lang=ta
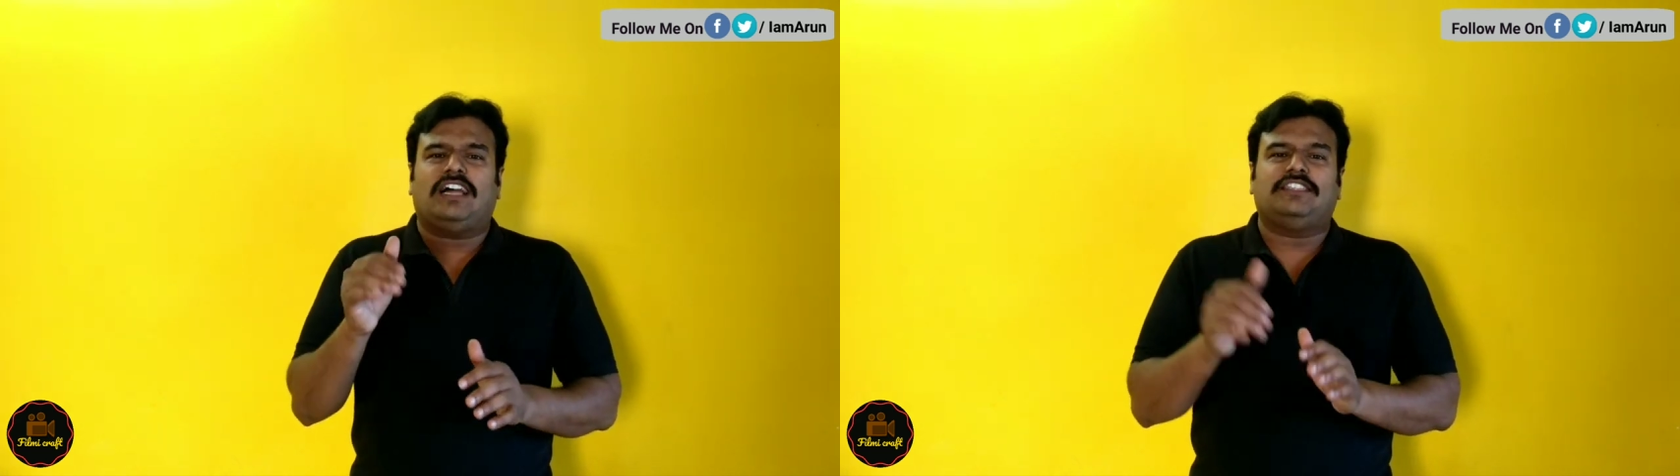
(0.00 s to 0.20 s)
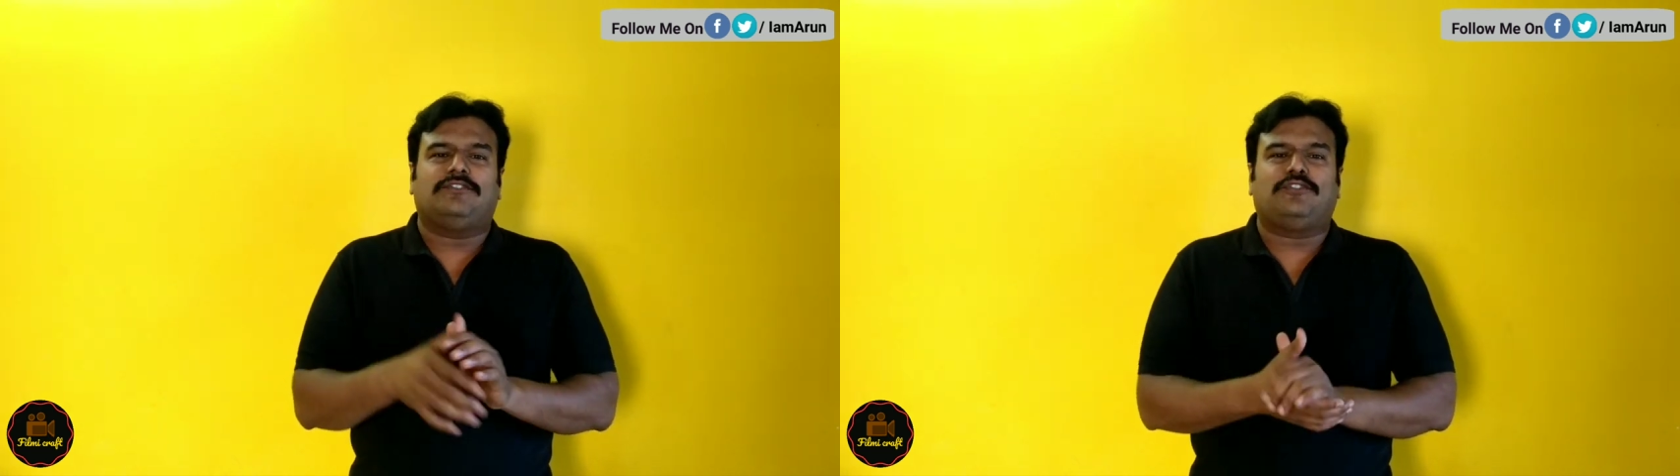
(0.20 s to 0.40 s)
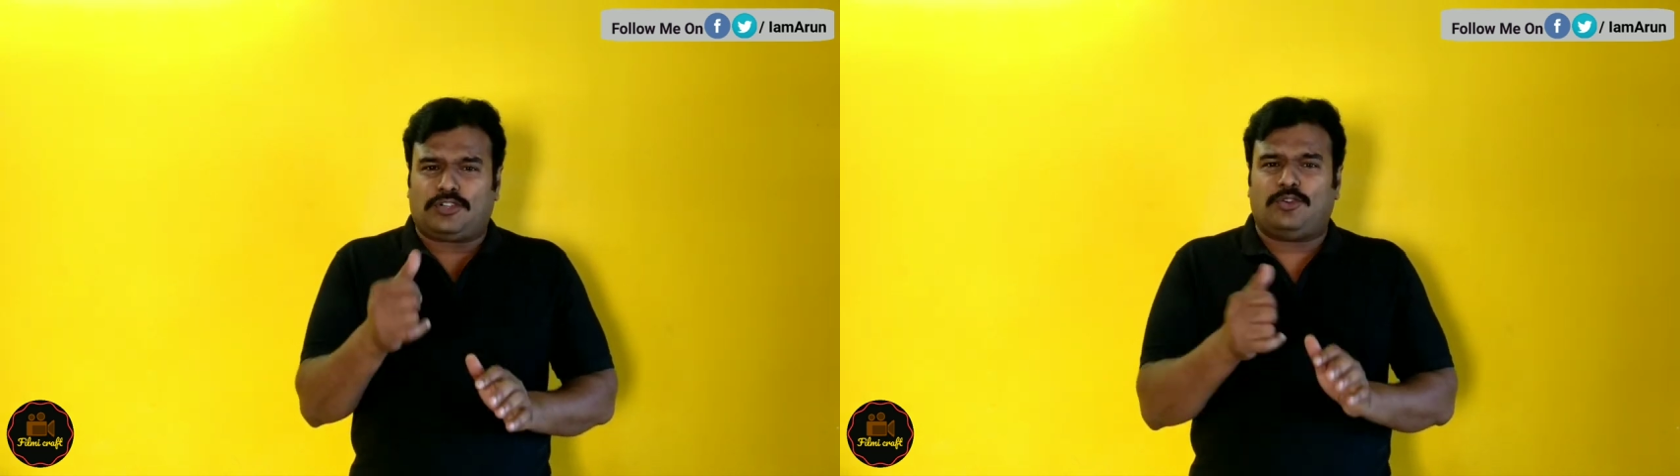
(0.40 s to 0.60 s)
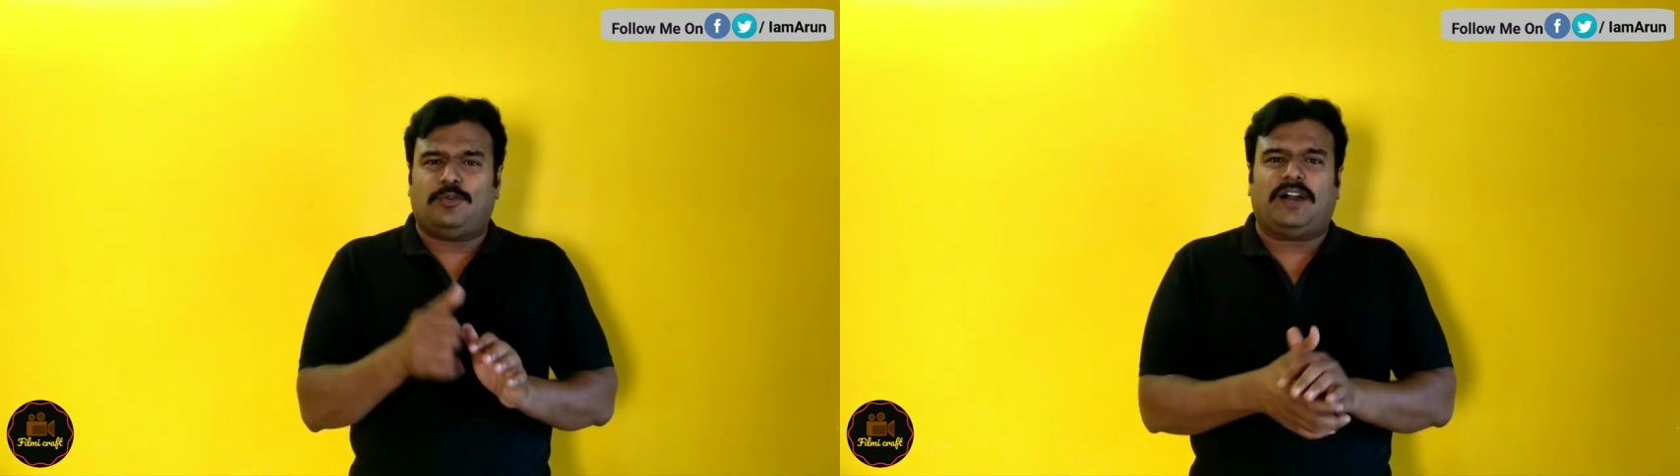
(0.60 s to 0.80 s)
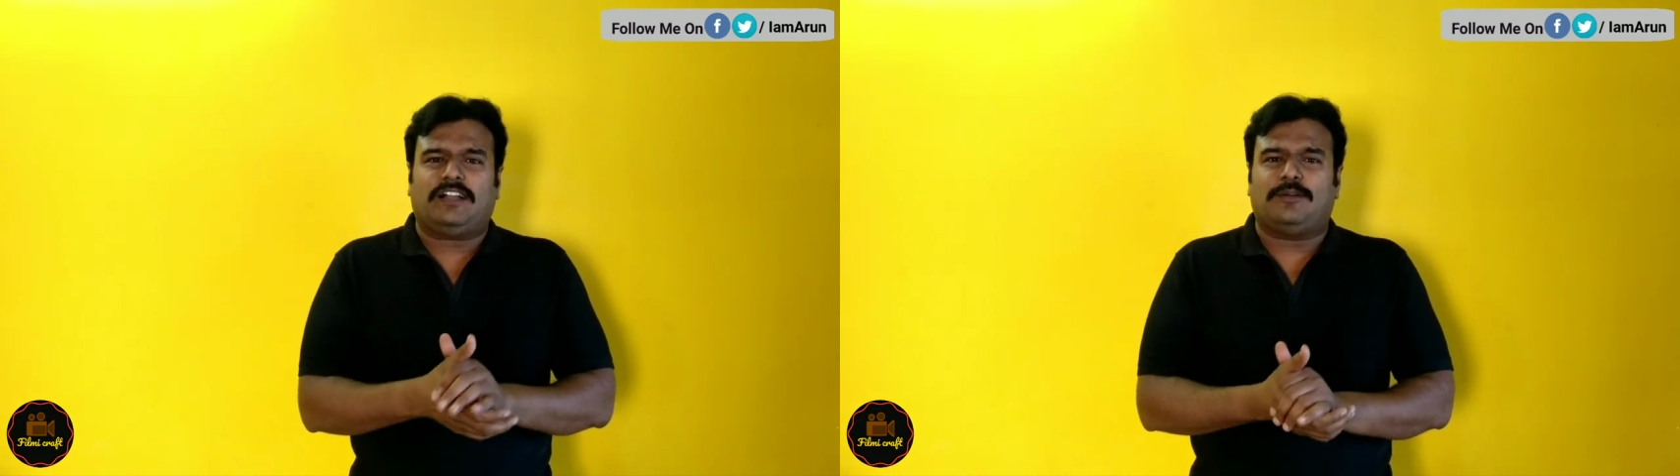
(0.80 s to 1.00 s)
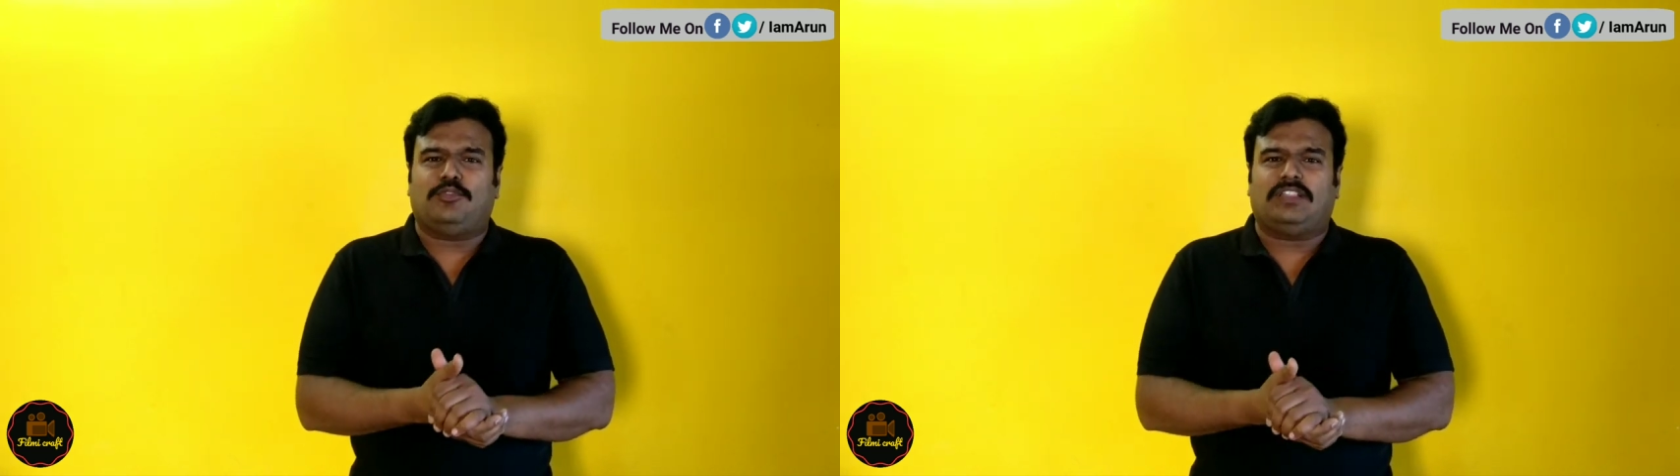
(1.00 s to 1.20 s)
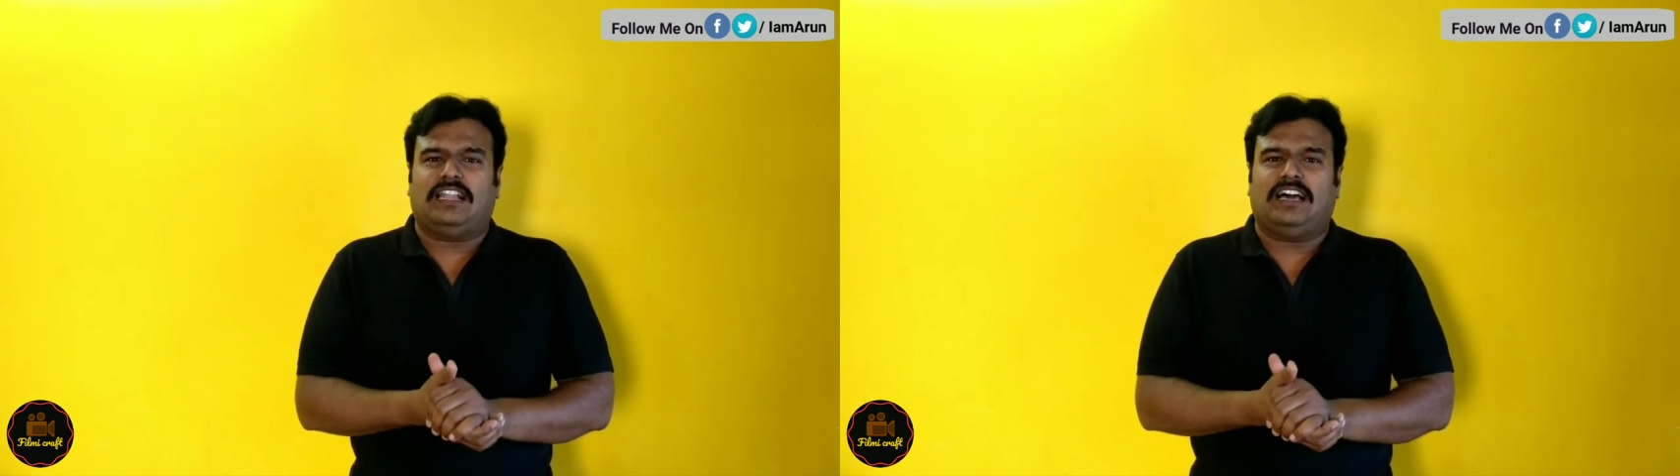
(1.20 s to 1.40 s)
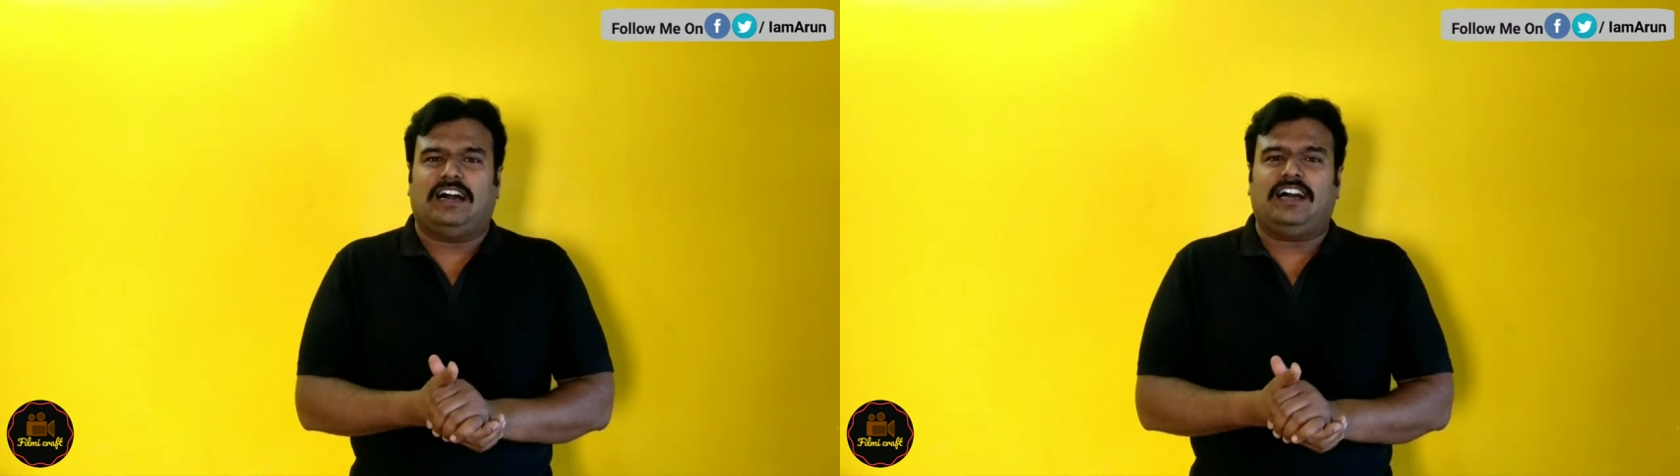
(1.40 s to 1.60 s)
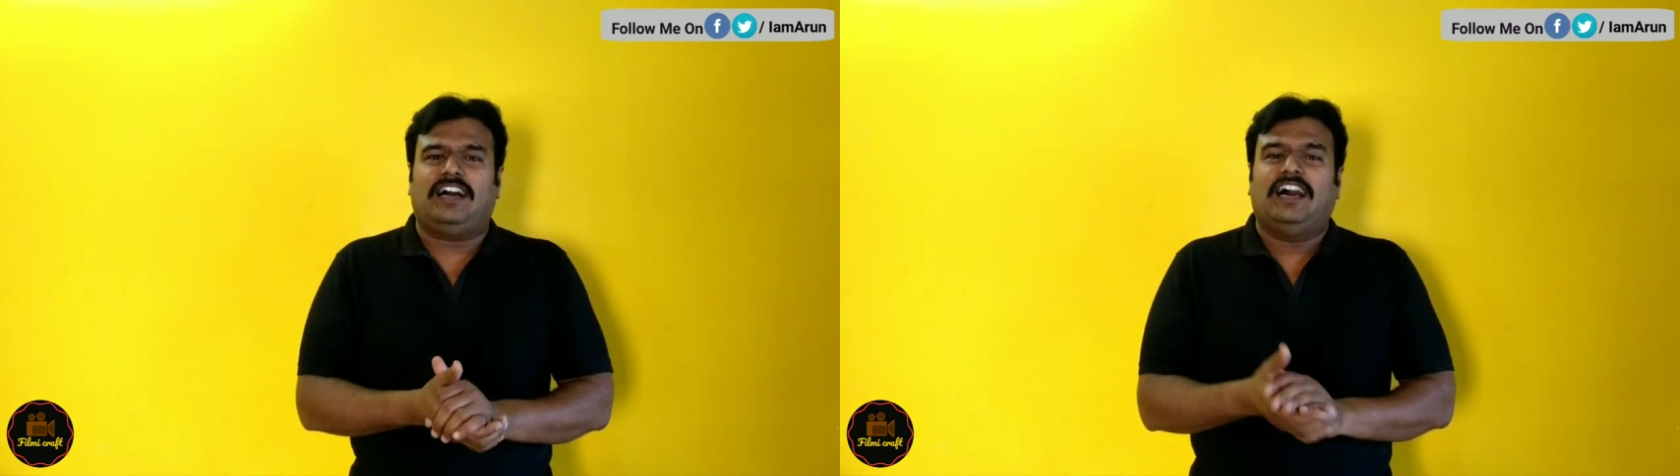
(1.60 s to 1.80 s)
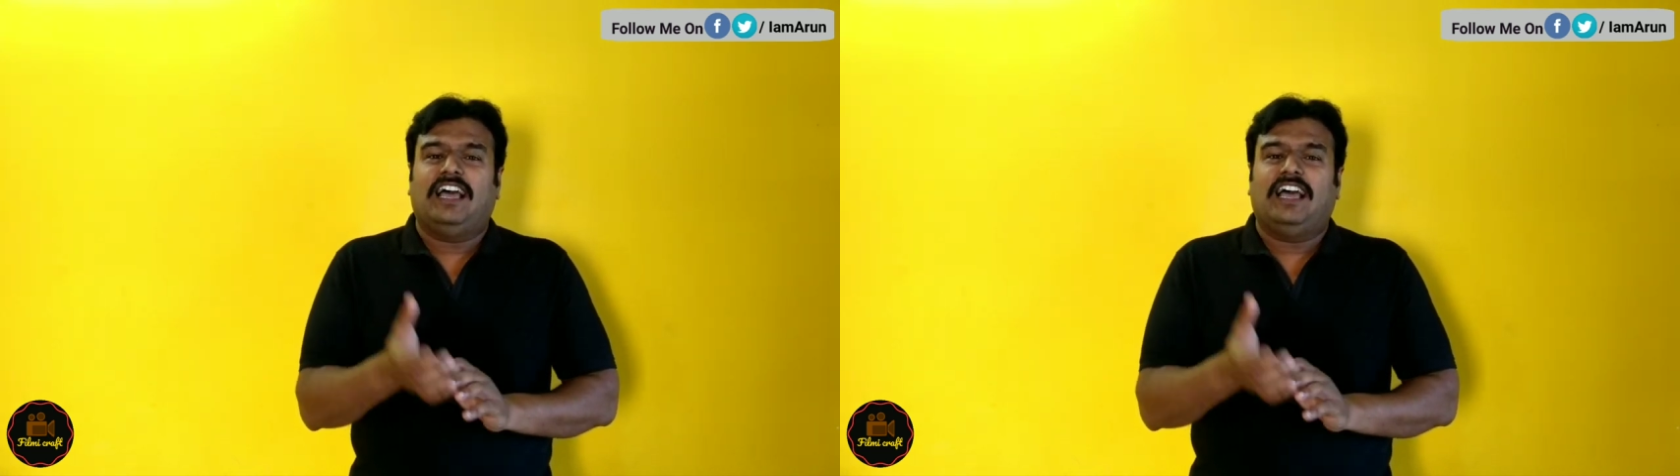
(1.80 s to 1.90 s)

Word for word: அந்த ஃபோட்டோவை பார்க்கும் போதெல்லாம்